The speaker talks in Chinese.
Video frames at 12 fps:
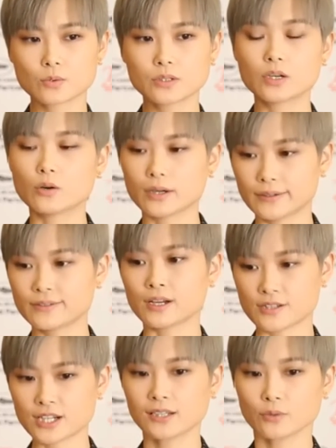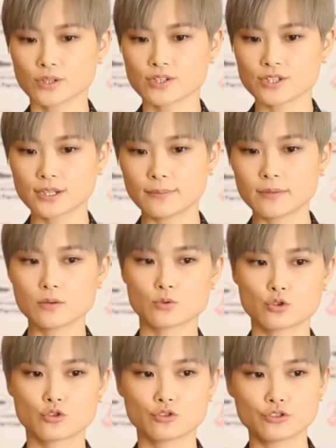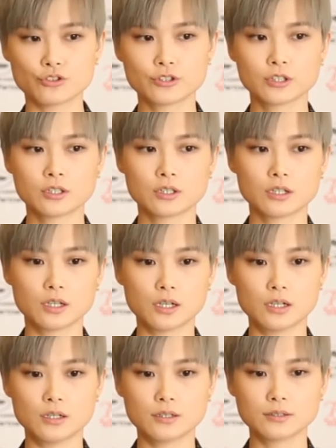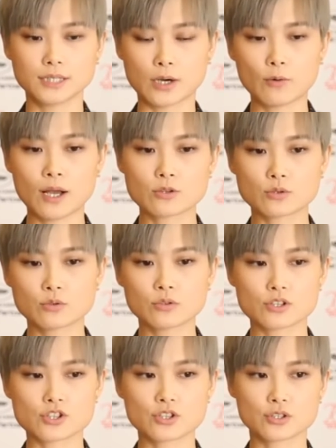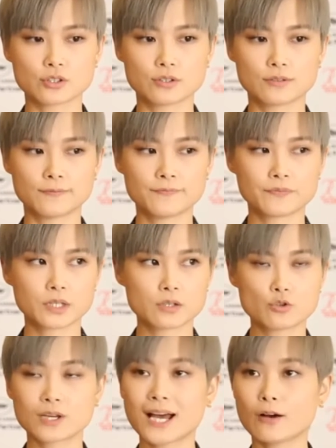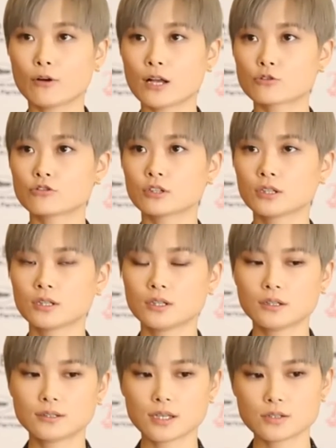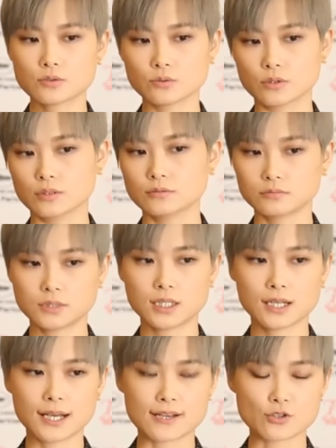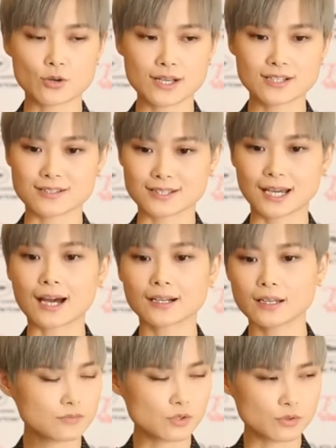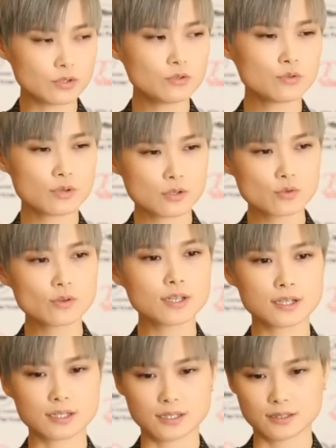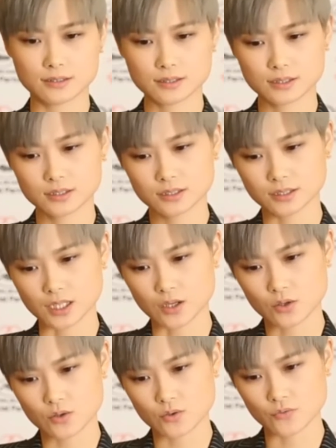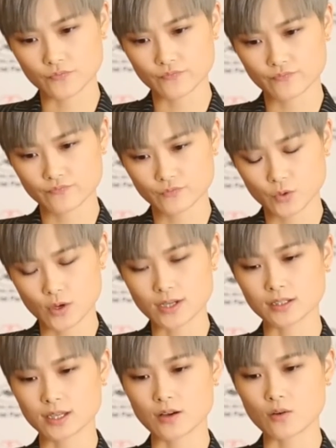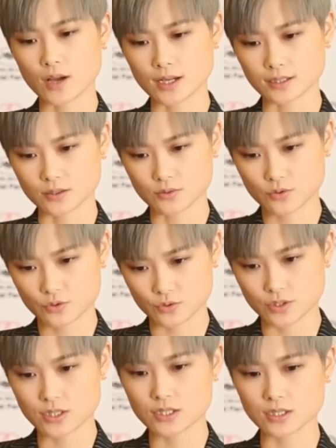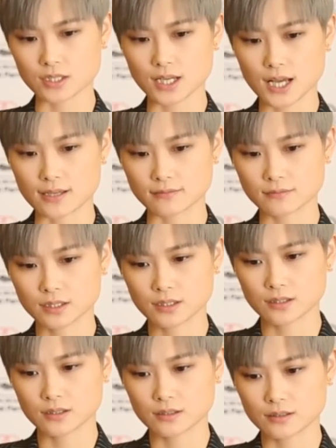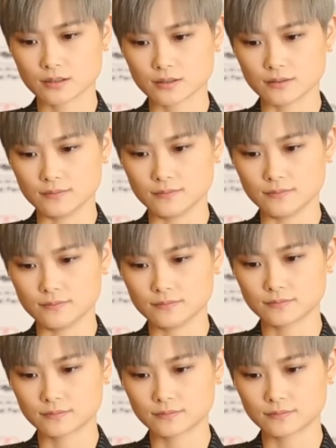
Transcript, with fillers: 我有很很长一段时间没有去，呃，演话剧或者是去看话剧，但是我那天感受还是很强烈。走进剧院，坐在那里，然后关上电话，然后去静静的看，嗯，